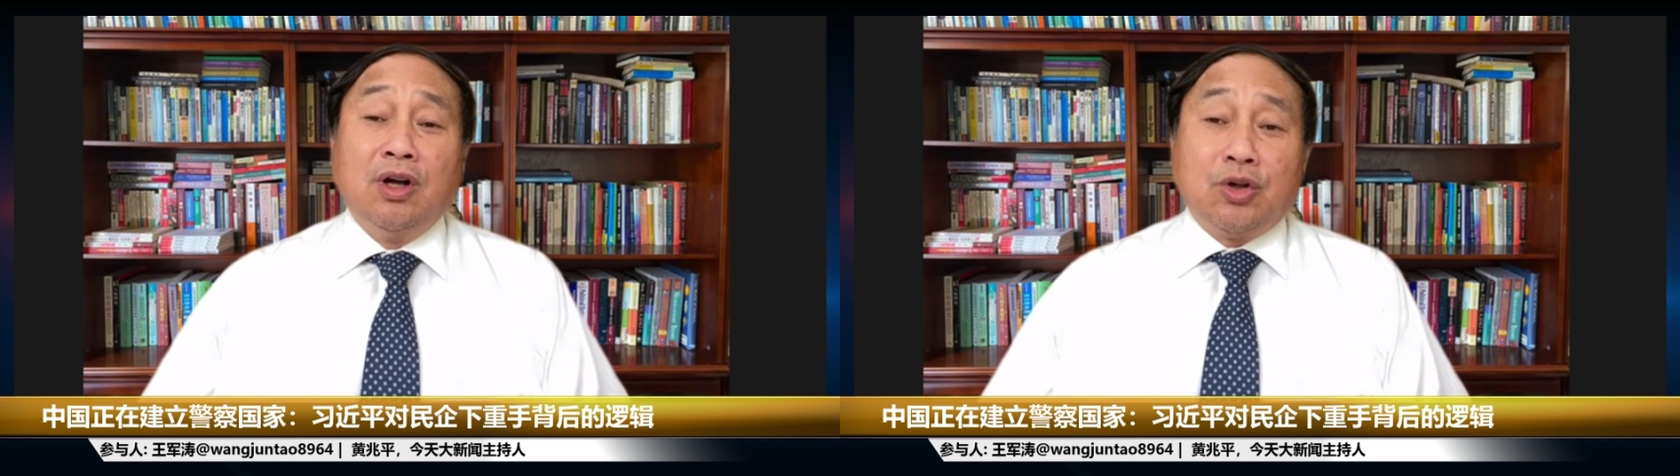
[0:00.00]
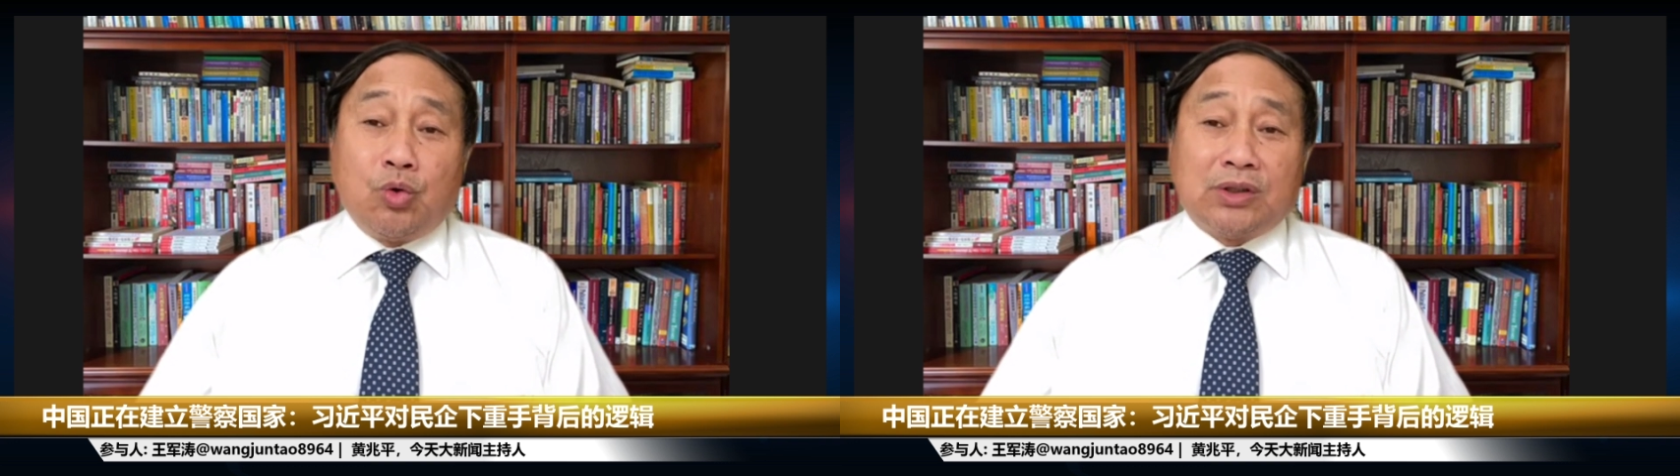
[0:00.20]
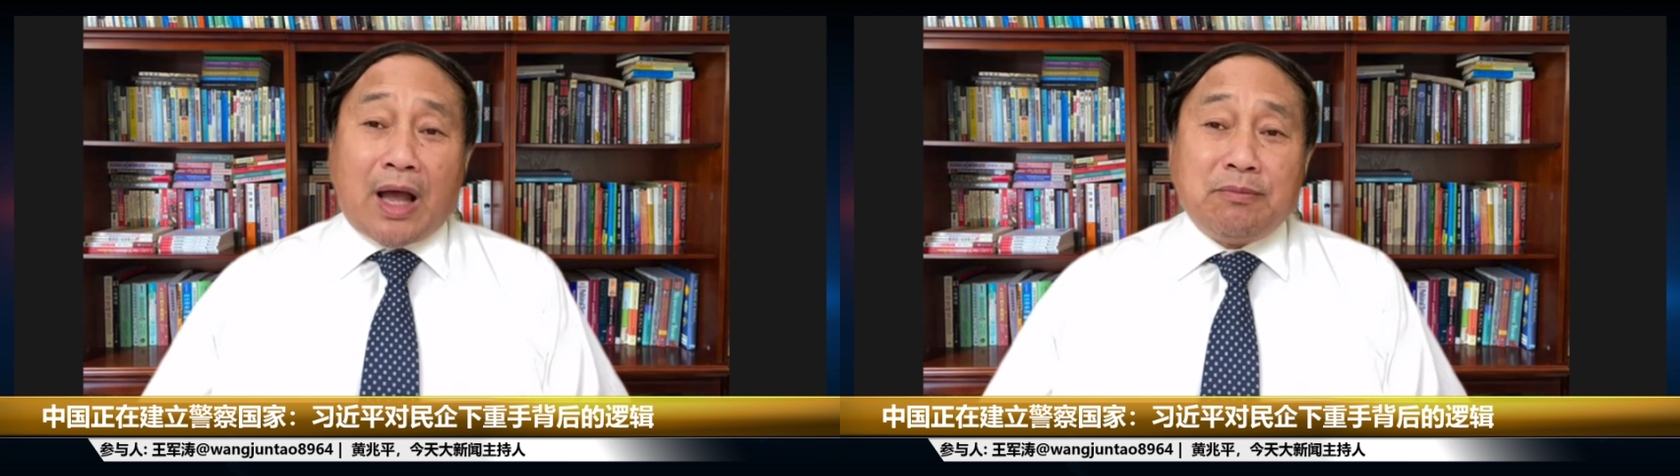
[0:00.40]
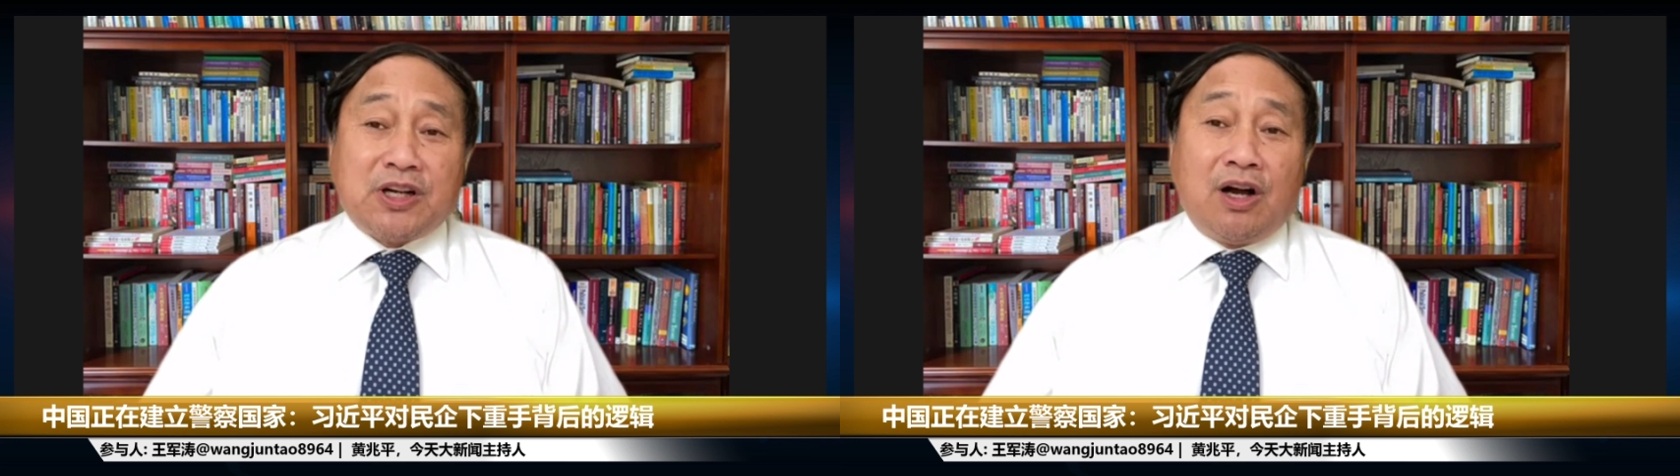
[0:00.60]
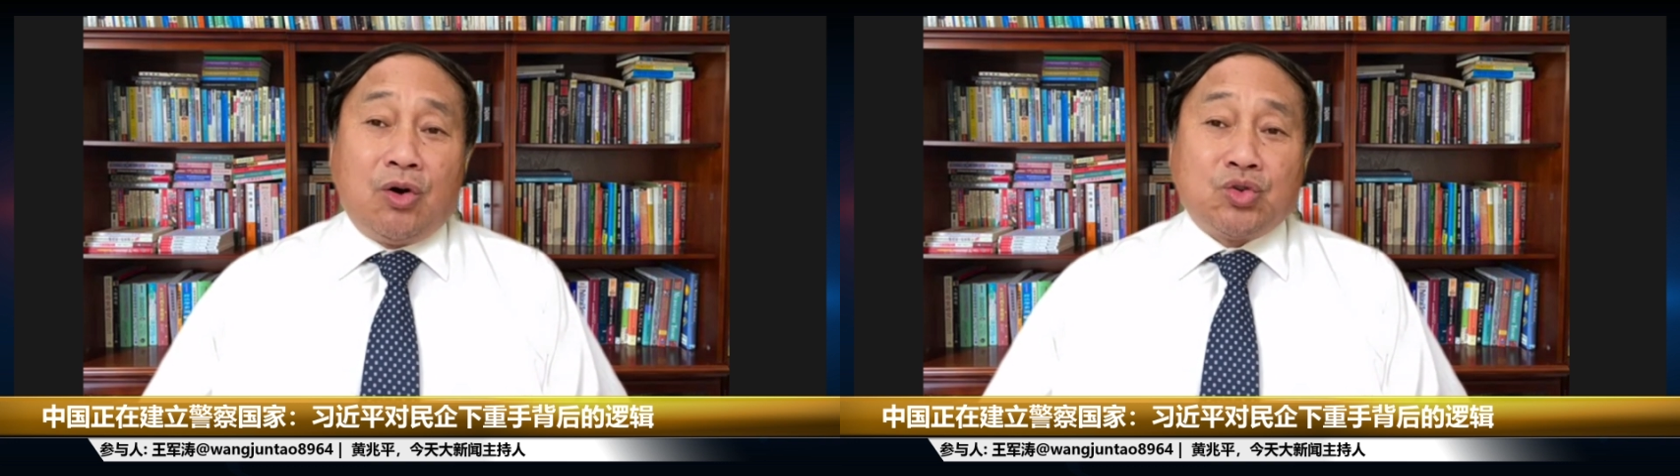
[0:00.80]
如果他们
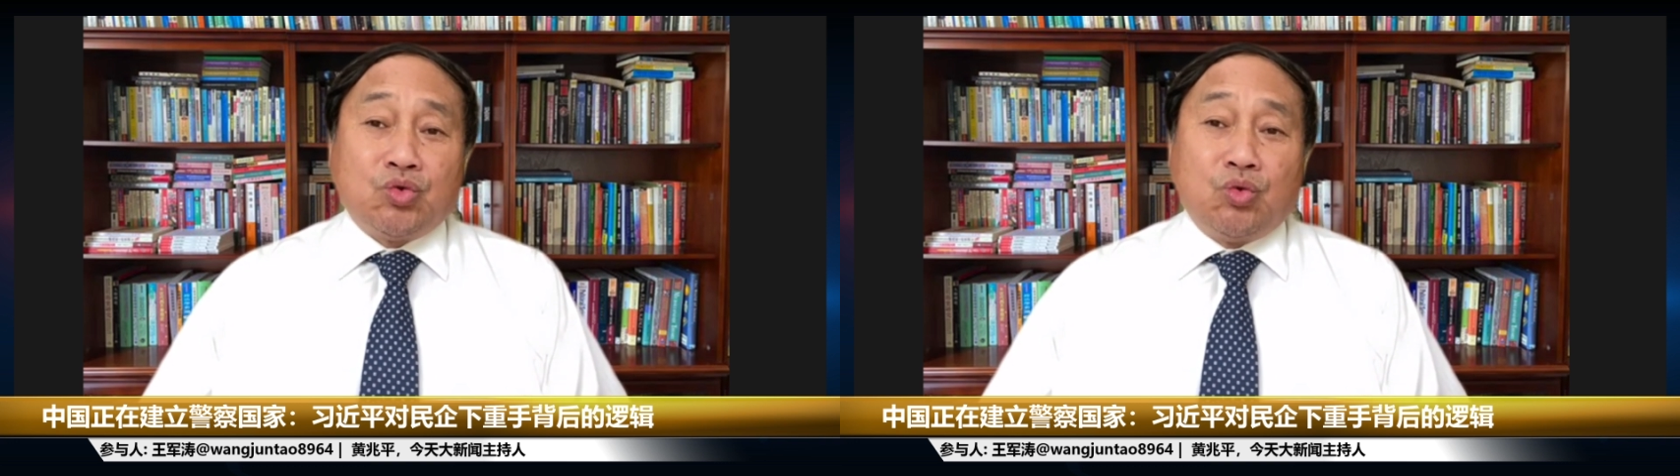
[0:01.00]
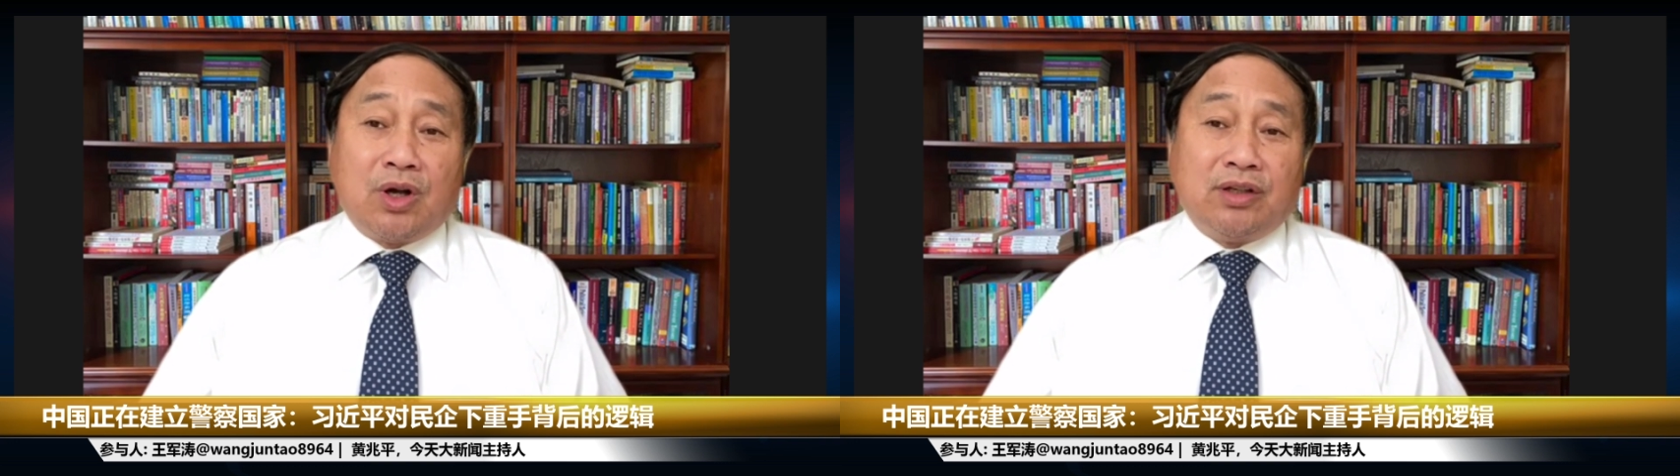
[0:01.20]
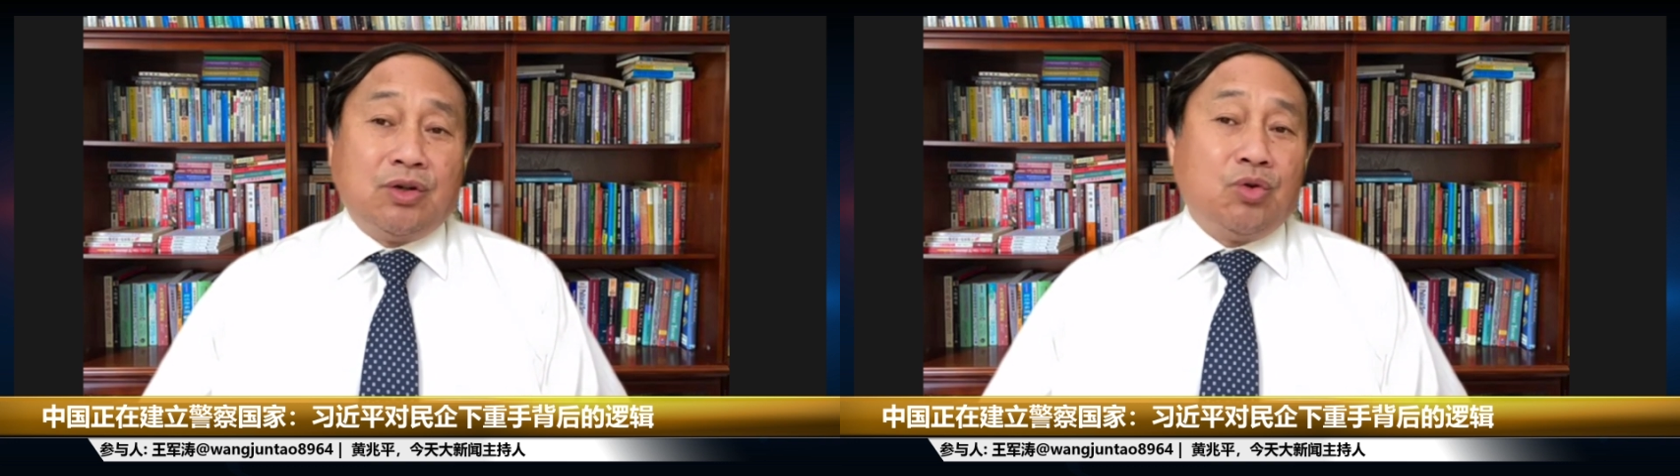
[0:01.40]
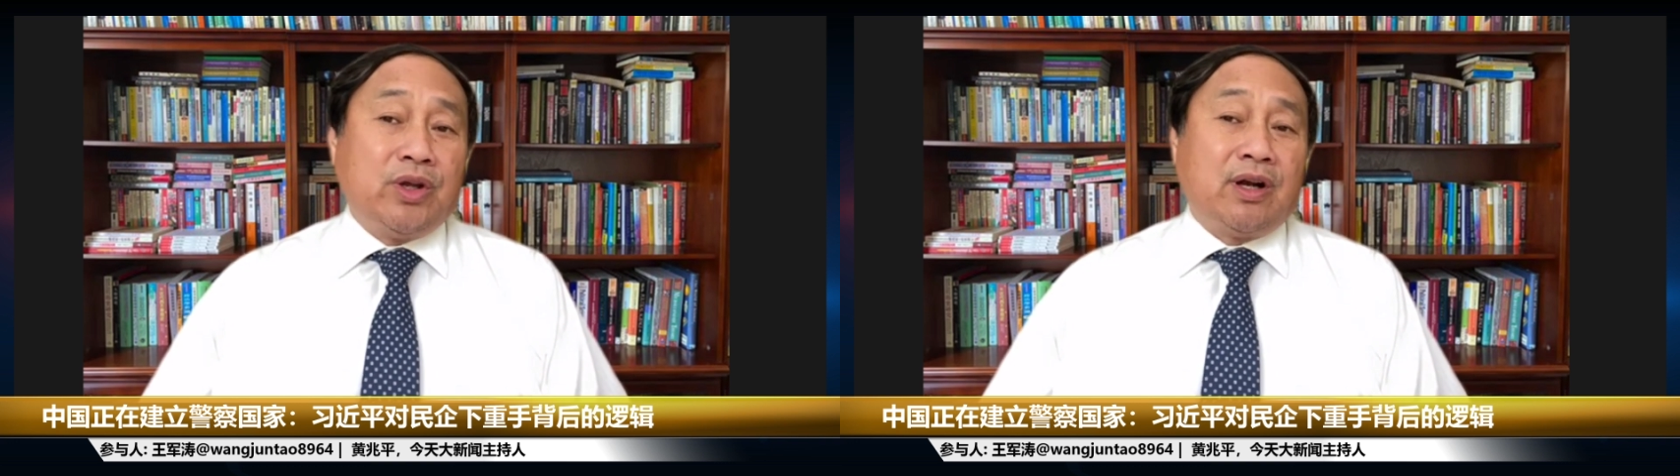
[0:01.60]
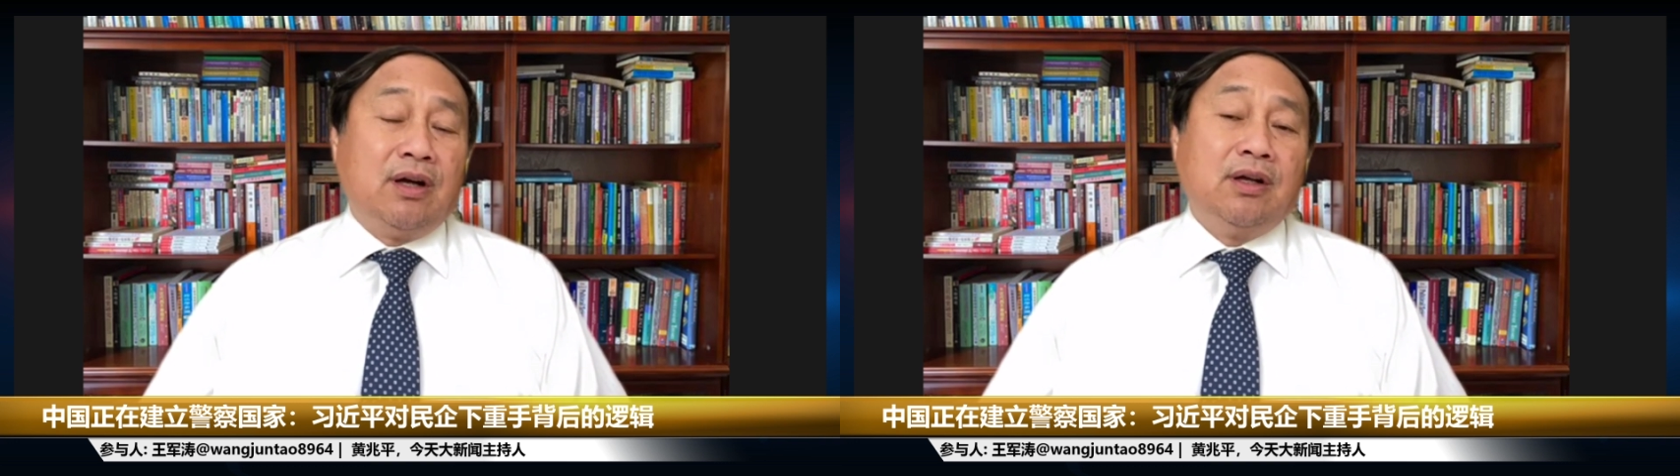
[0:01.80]
看好中国，可能会这样。